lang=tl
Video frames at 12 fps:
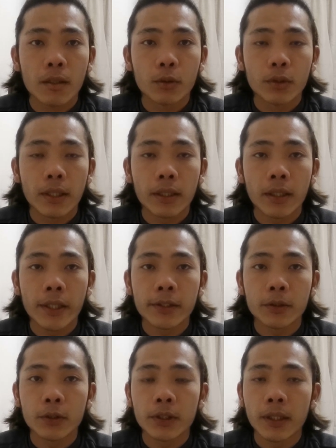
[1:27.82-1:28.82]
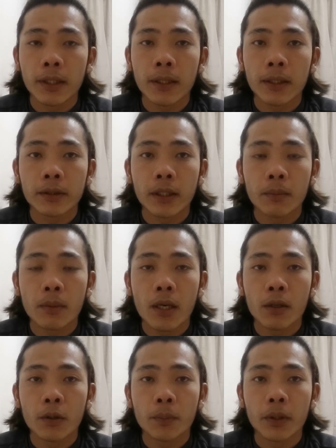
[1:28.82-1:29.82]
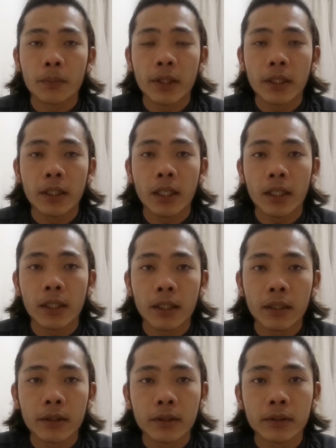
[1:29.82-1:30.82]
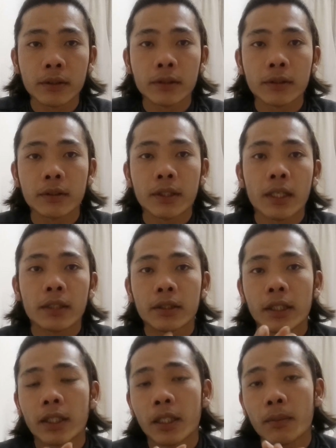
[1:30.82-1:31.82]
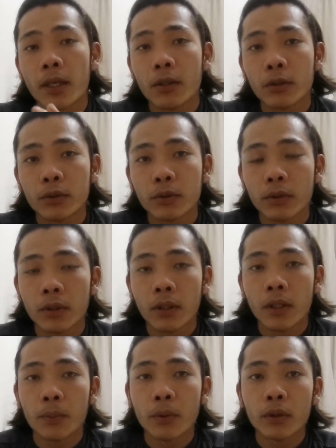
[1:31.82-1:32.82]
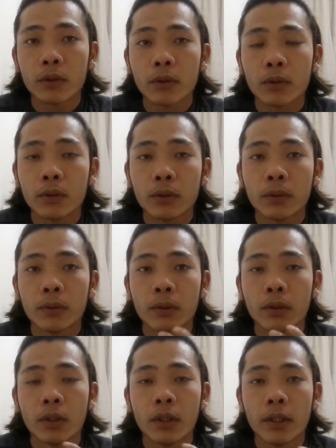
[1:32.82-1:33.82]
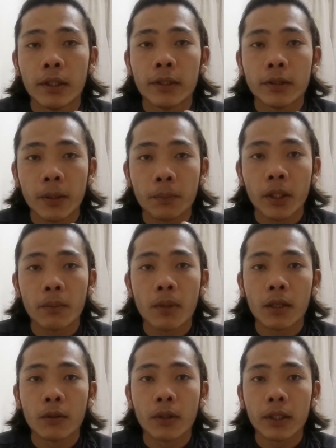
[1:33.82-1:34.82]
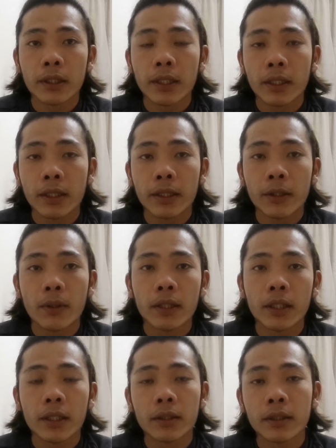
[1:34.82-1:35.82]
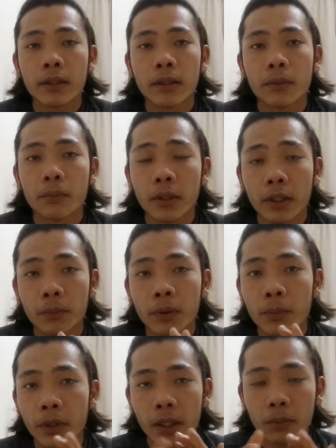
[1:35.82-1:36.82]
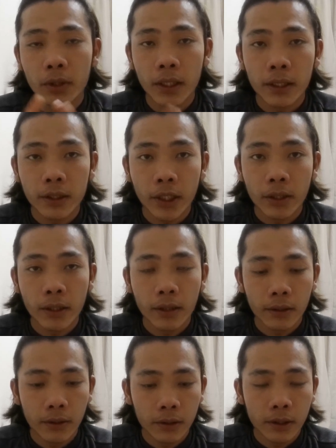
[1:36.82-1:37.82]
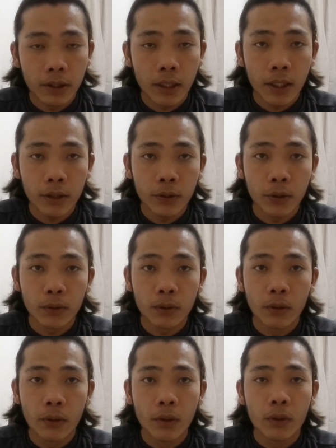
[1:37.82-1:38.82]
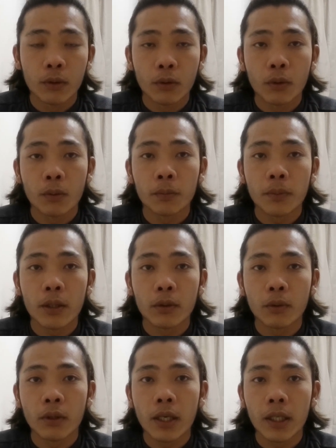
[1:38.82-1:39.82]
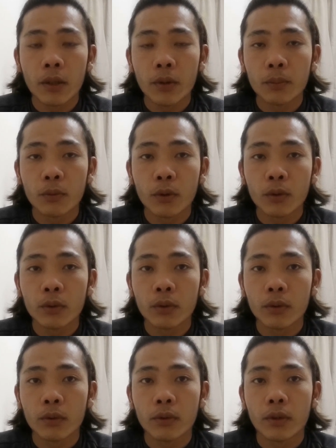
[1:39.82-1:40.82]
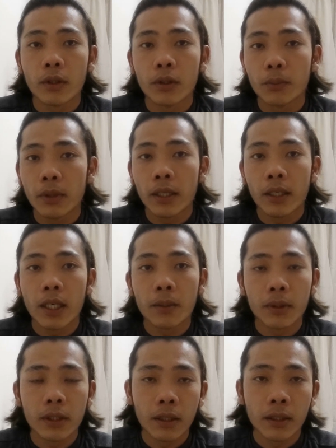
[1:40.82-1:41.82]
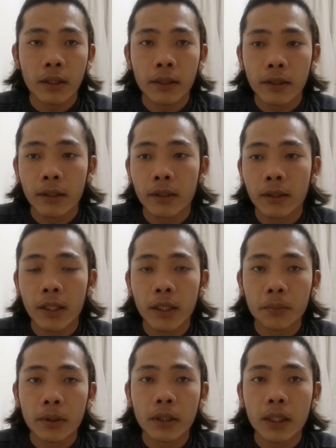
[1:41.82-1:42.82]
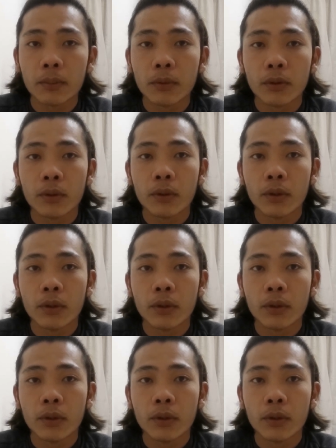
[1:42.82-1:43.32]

kunyari guys no sa trabaho pag binigyan ka ng task ng trabaho nung hapon no syempre bago ka niya iwanan magbibigay mo na yan sa'yo ng instruction kung paano gagawin mo anong mga gamit ang gagamitin mo